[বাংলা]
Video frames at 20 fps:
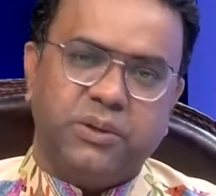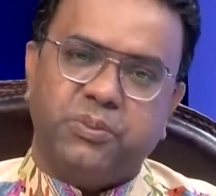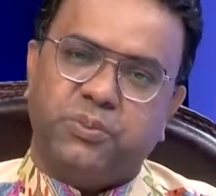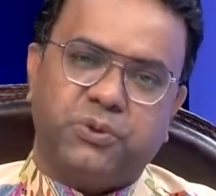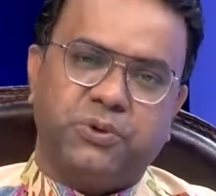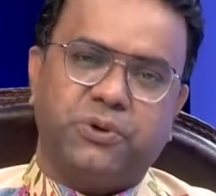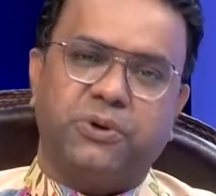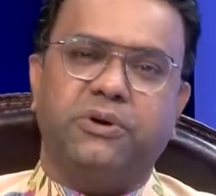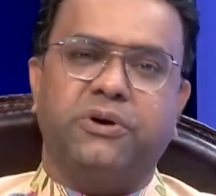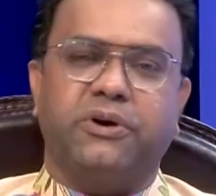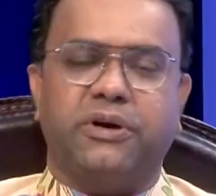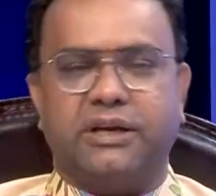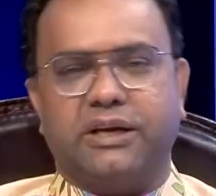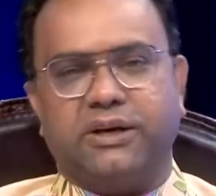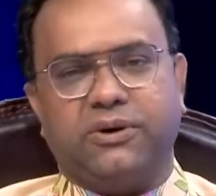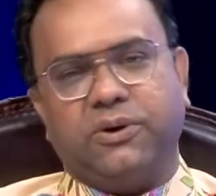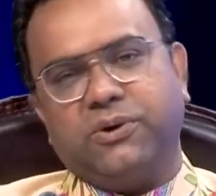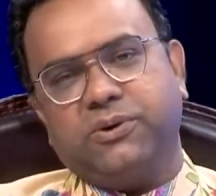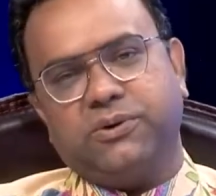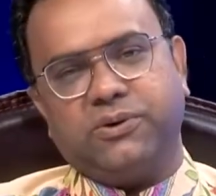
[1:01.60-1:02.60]
পূরণ হয় না
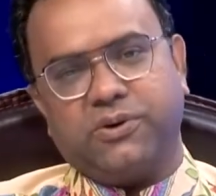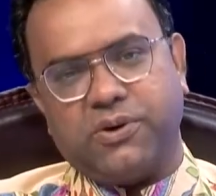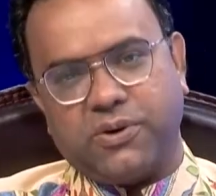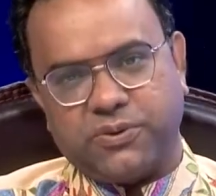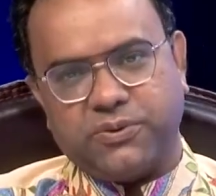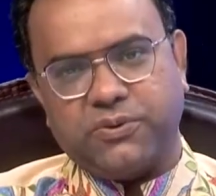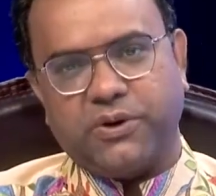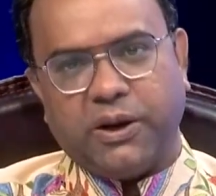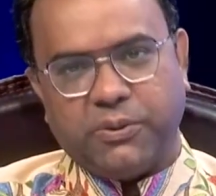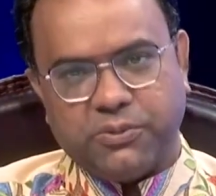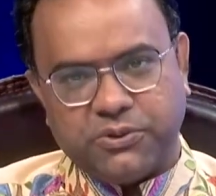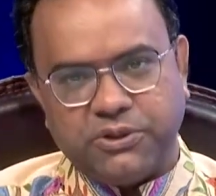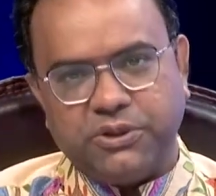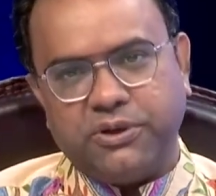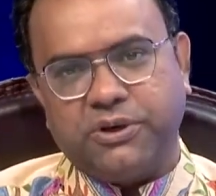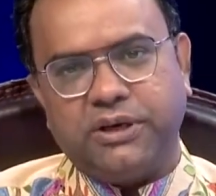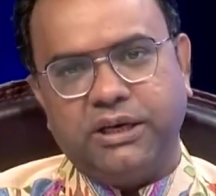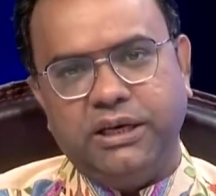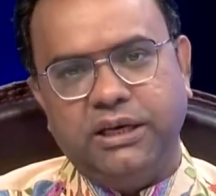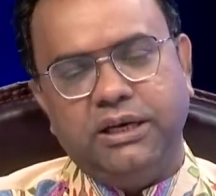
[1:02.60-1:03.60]
কখনো কখনো এমনও
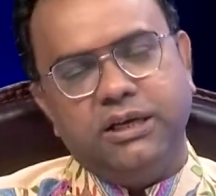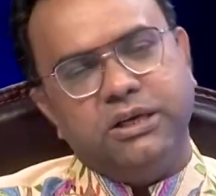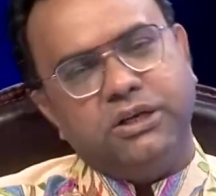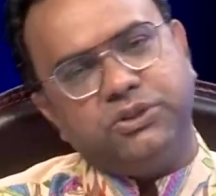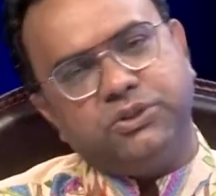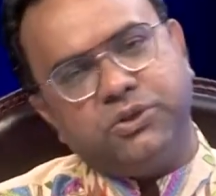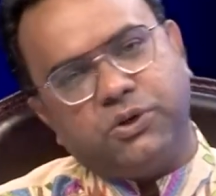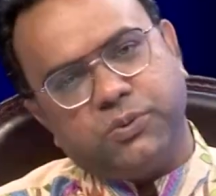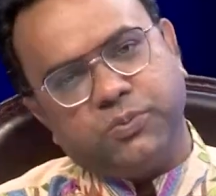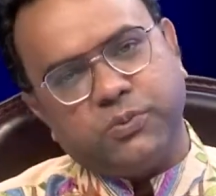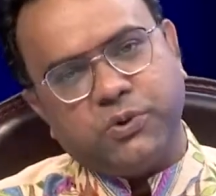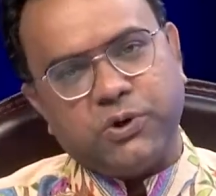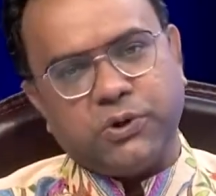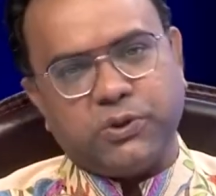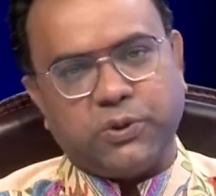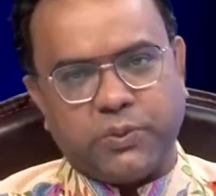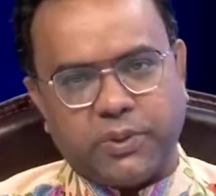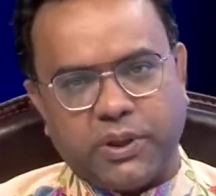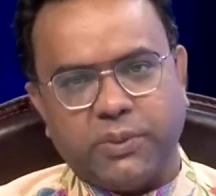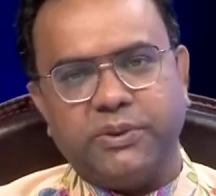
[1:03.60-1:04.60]
হয়
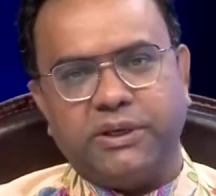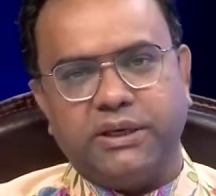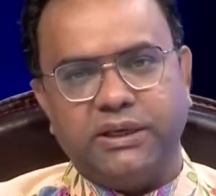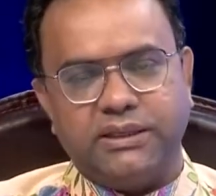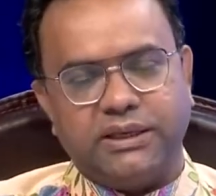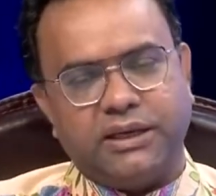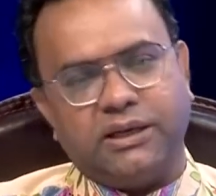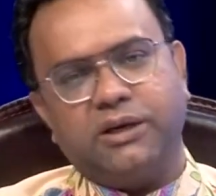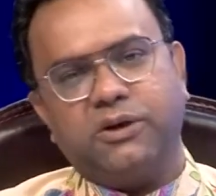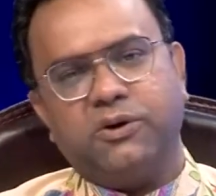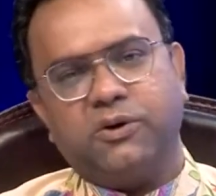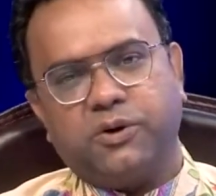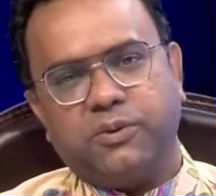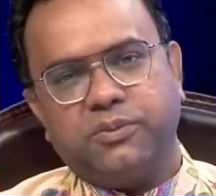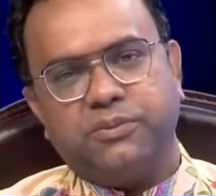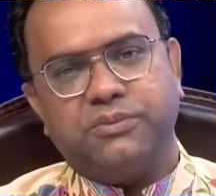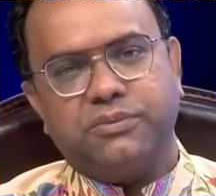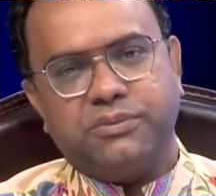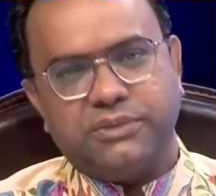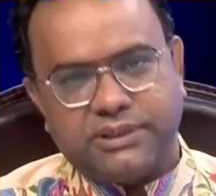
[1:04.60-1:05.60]
জন্মগতভাবেই নানান রকম
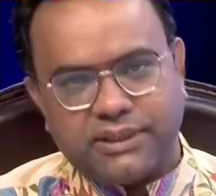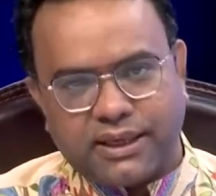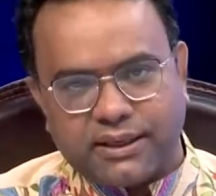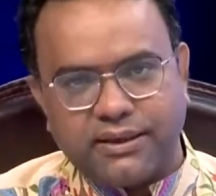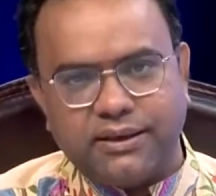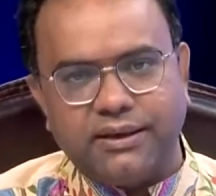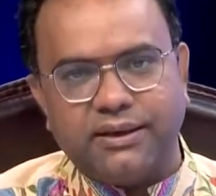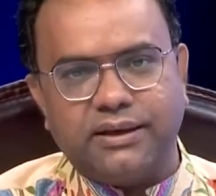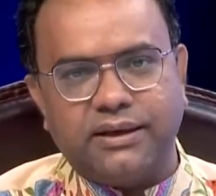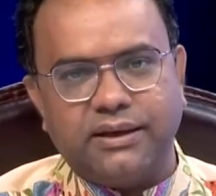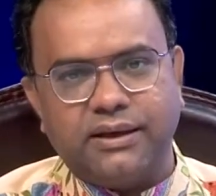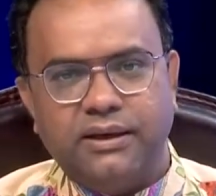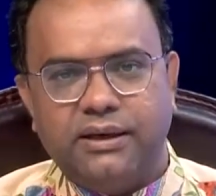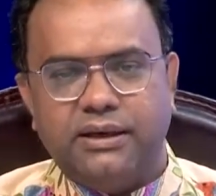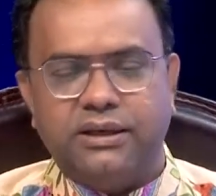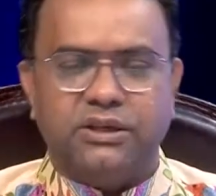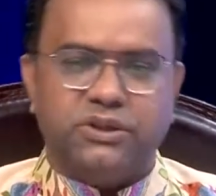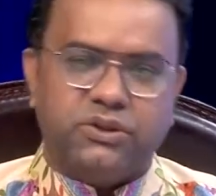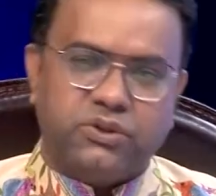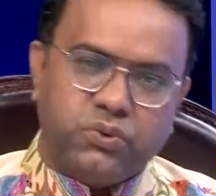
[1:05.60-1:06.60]
শারীরিক
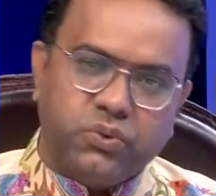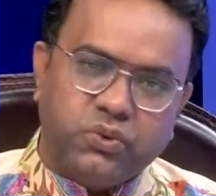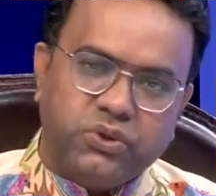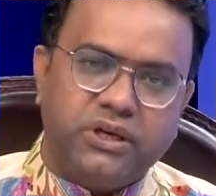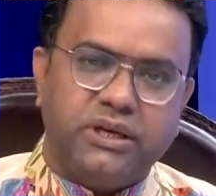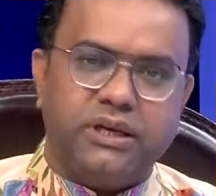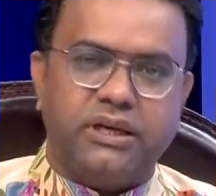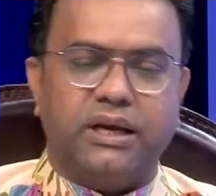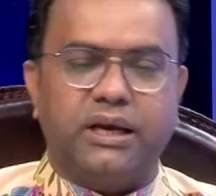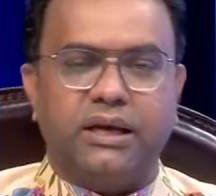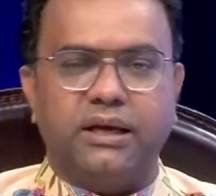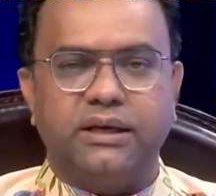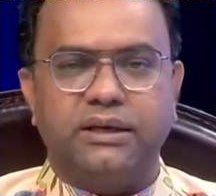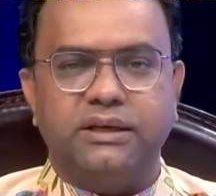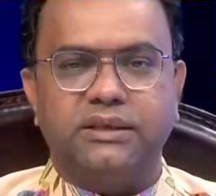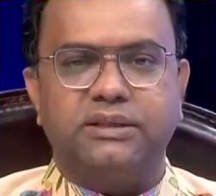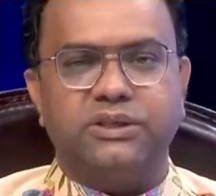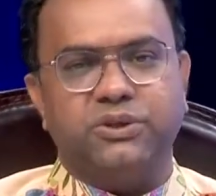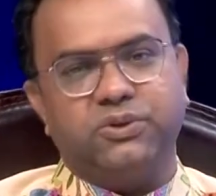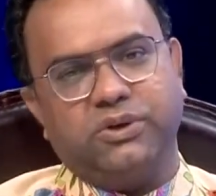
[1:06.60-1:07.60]
ত্রুটি নিয়ে
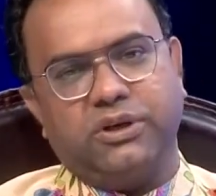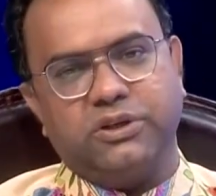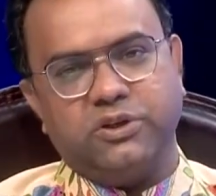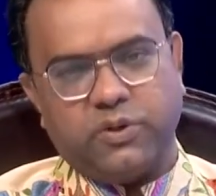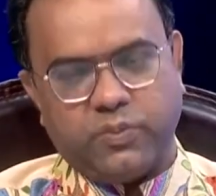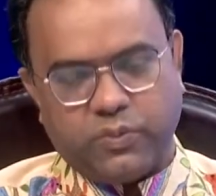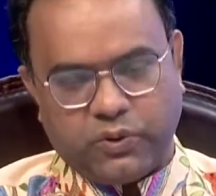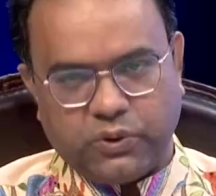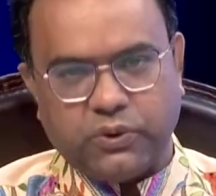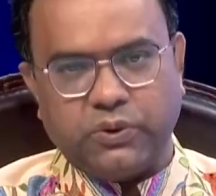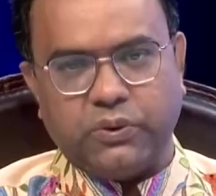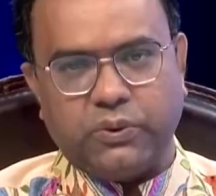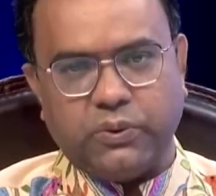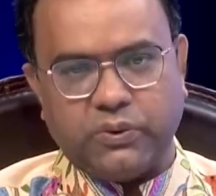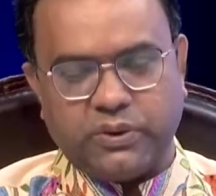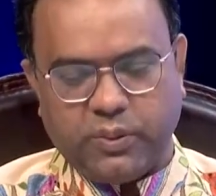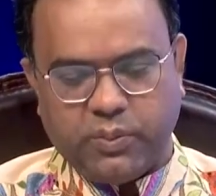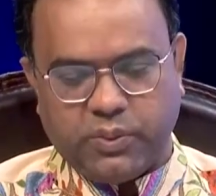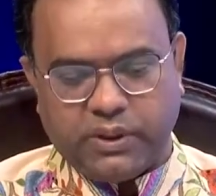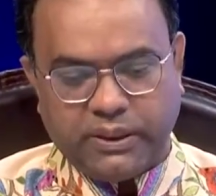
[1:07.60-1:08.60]
শিশুরা জন্মগ্রহণ
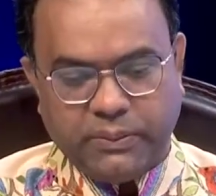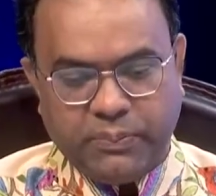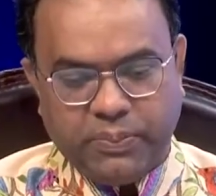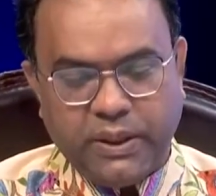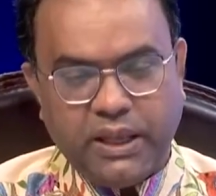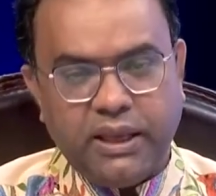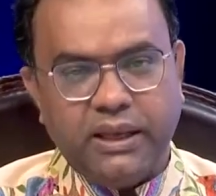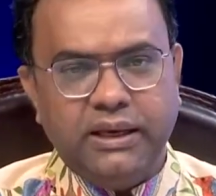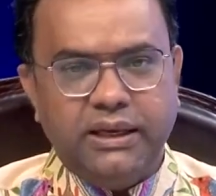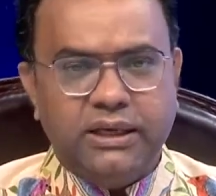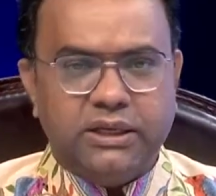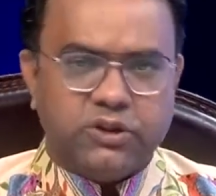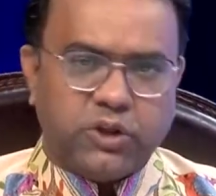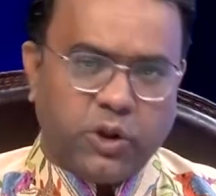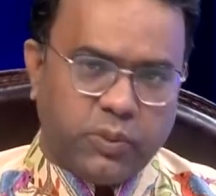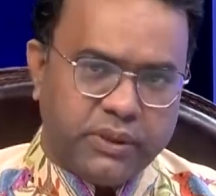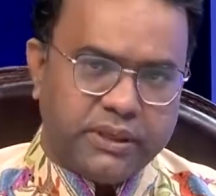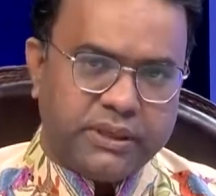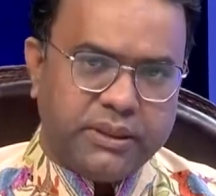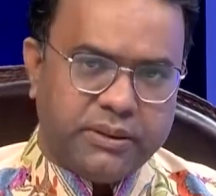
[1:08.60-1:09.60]
করতে পারে
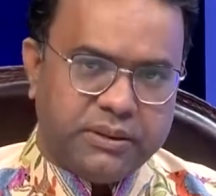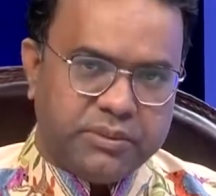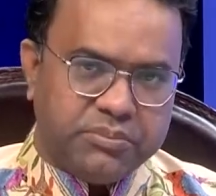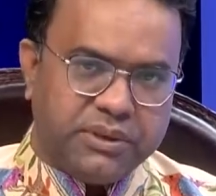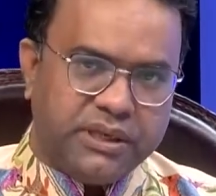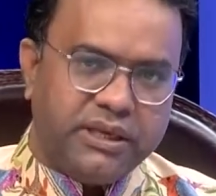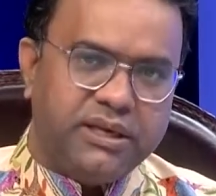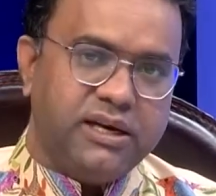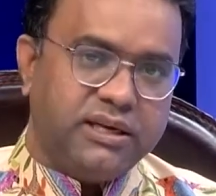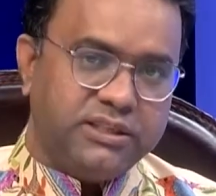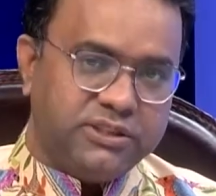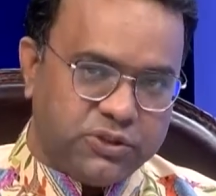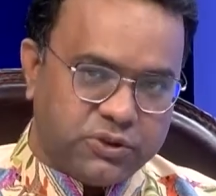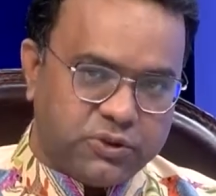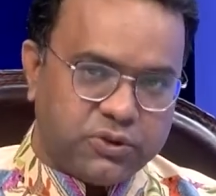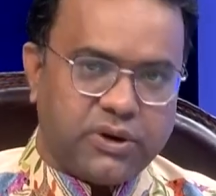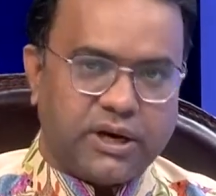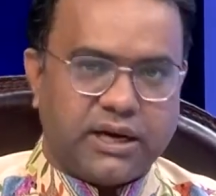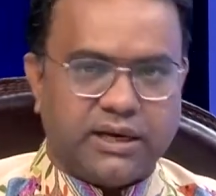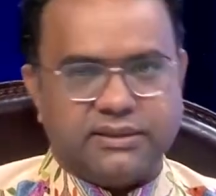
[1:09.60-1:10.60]
তবে বিজ্ঞান যত
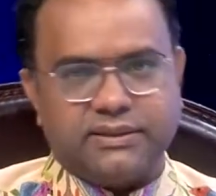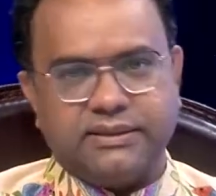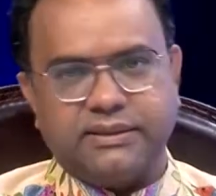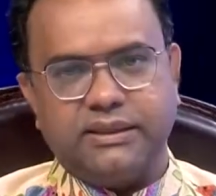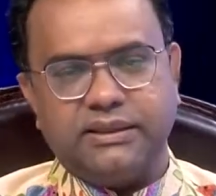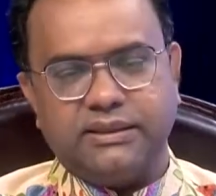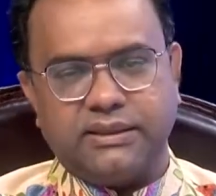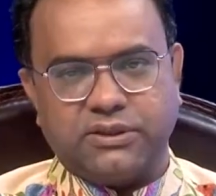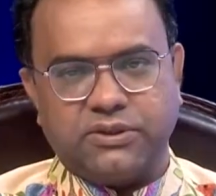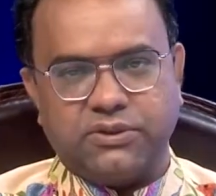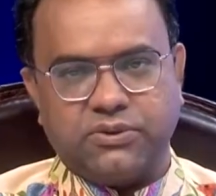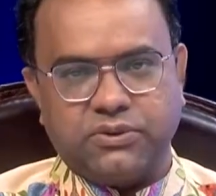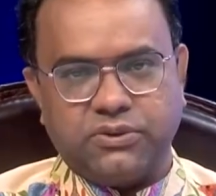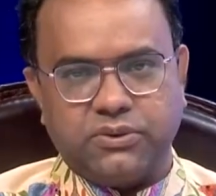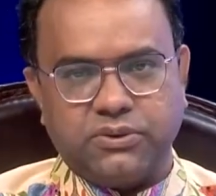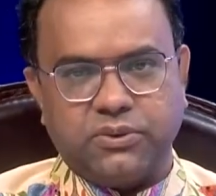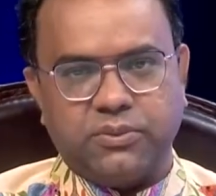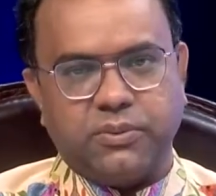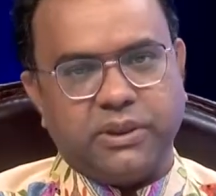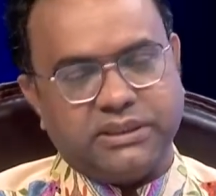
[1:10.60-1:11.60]
আগাচ্ছে স্বাস্থ্য
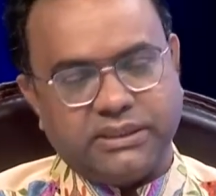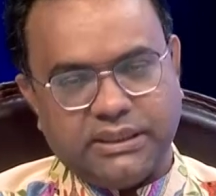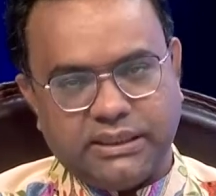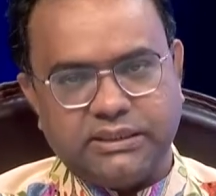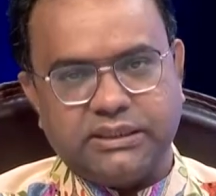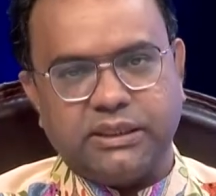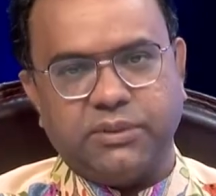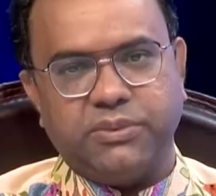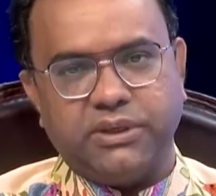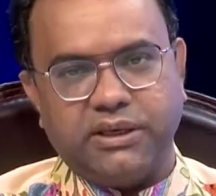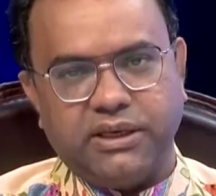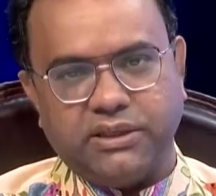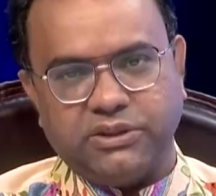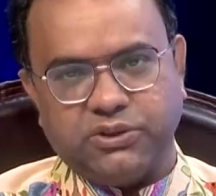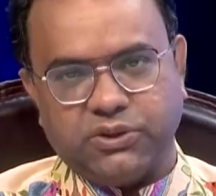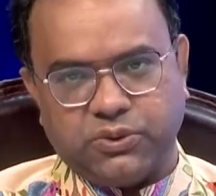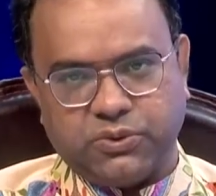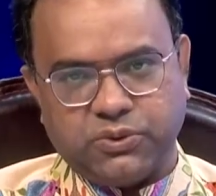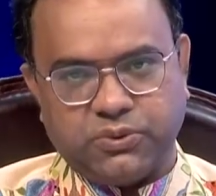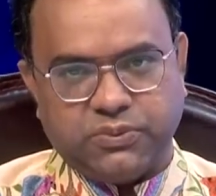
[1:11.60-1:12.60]
বা চিকিৎসা বিজ্ঞান
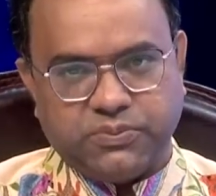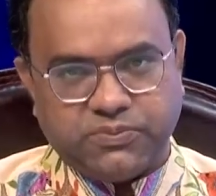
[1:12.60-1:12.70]
যত